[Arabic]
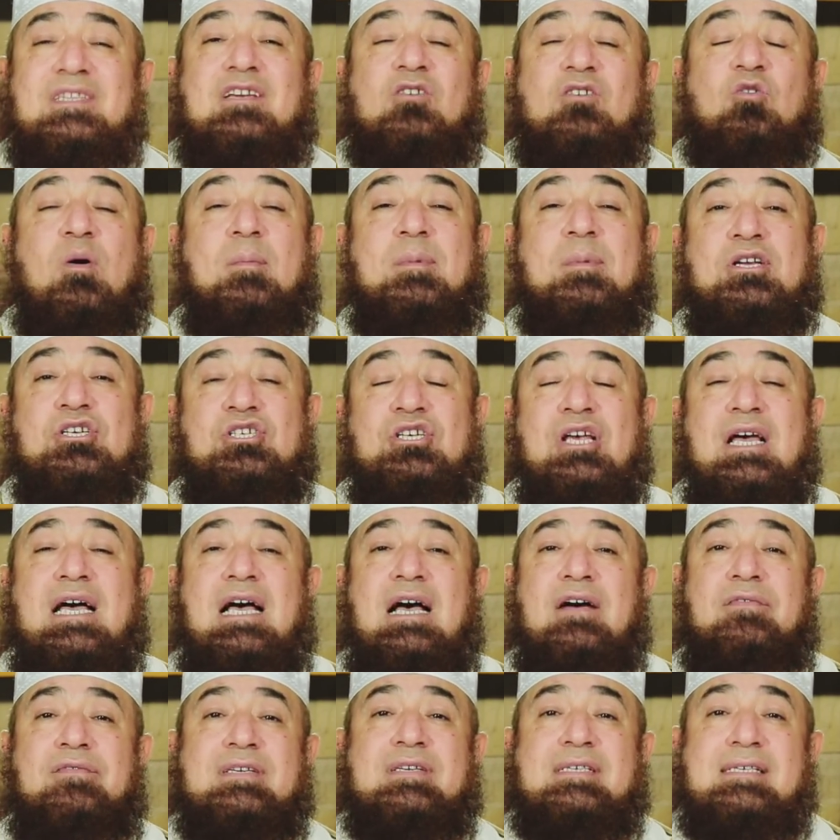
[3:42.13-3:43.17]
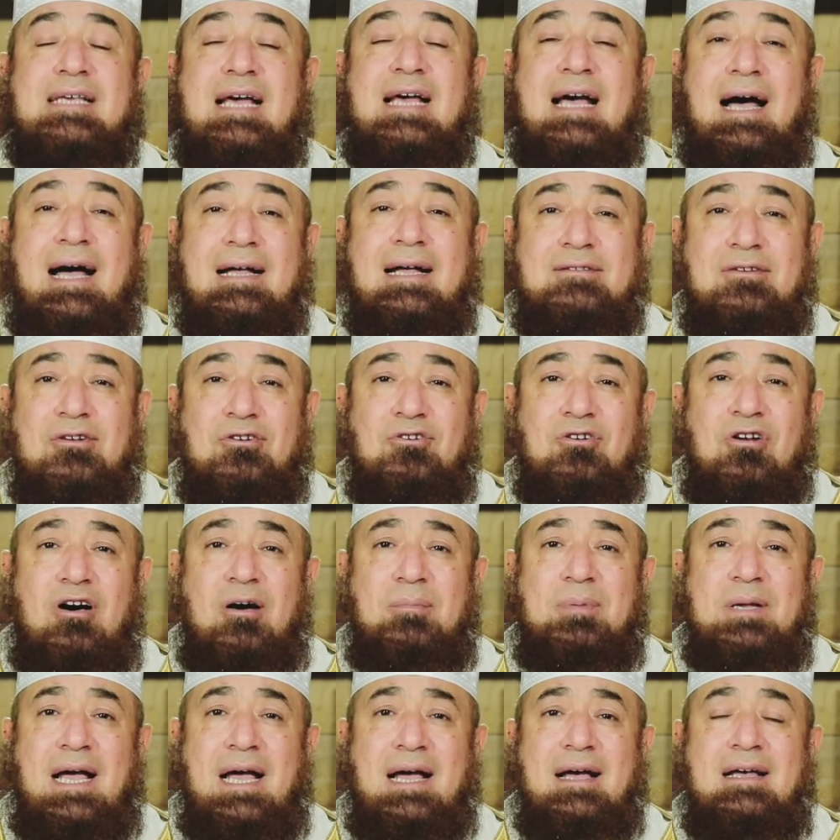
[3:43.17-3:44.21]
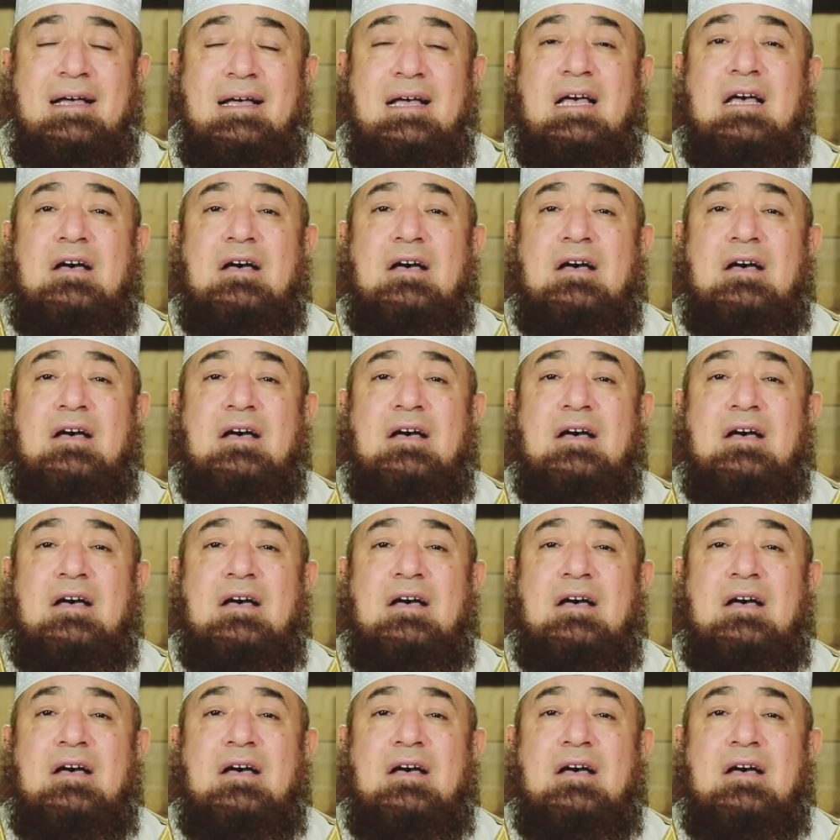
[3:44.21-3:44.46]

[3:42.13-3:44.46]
ومن جاء في الساعة الرابعة